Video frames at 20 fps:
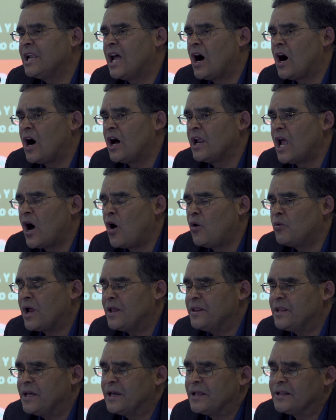la,
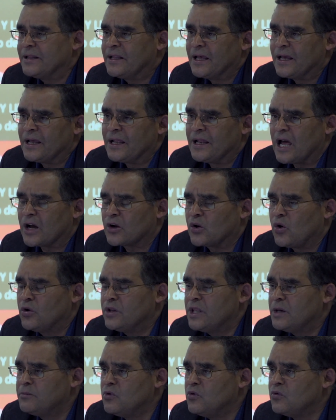obra de, la
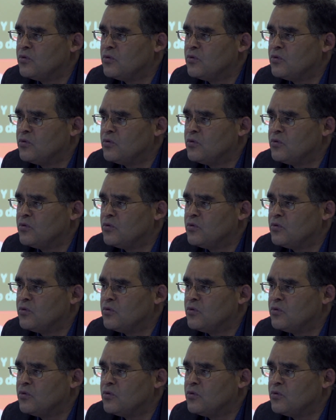Chloe de